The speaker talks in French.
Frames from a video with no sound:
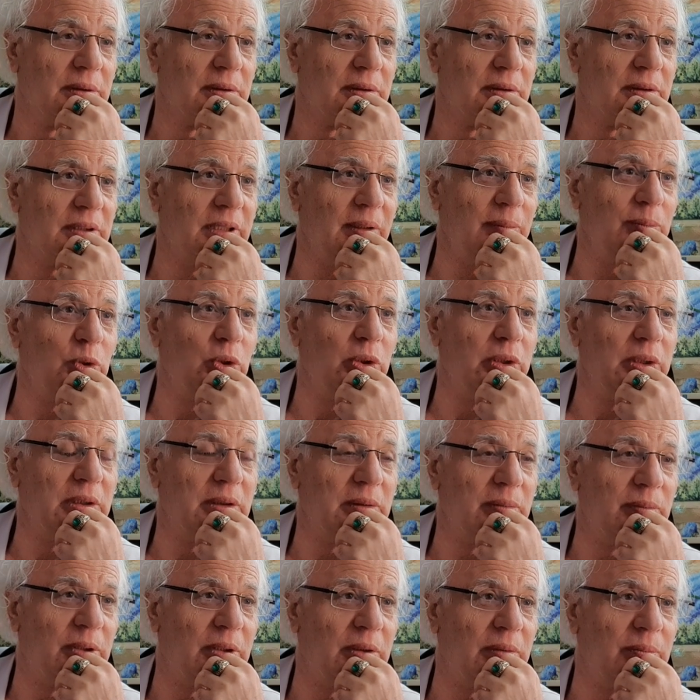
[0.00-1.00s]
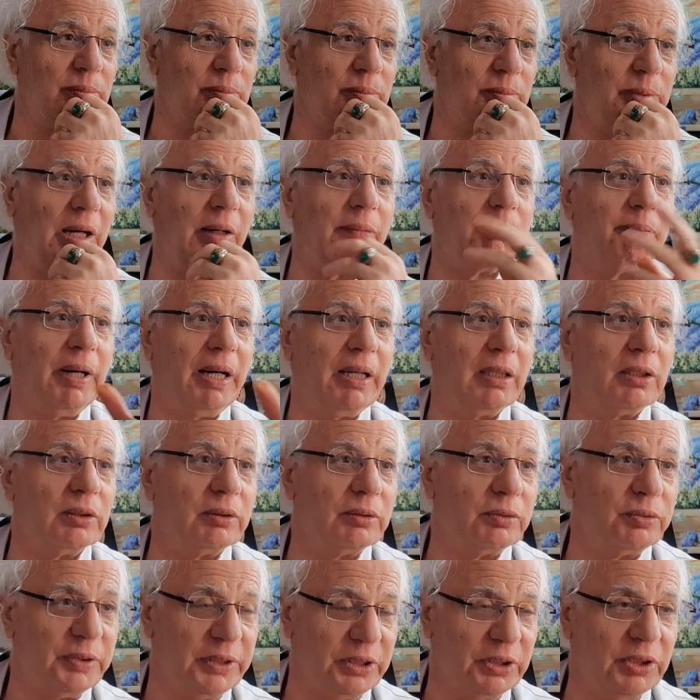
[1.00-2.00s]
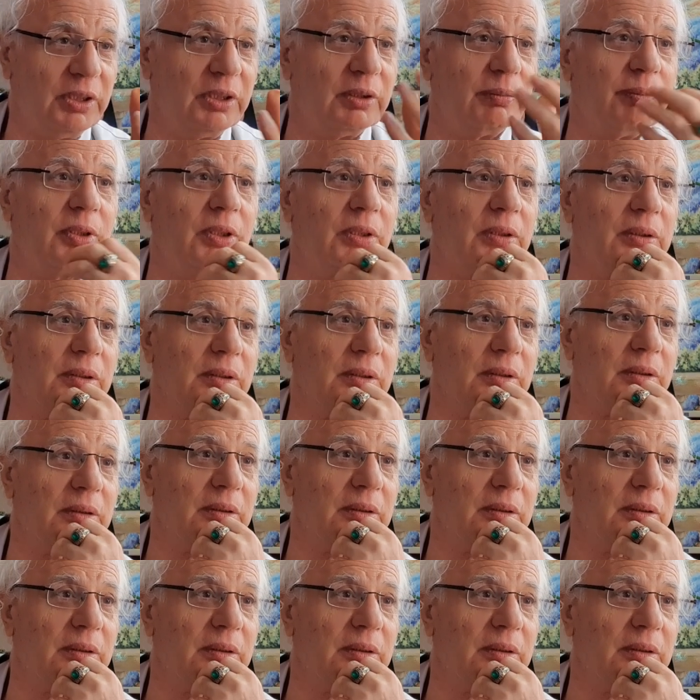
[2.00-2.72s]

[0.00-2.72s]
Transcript: Symboliquement, pas par le physiquement.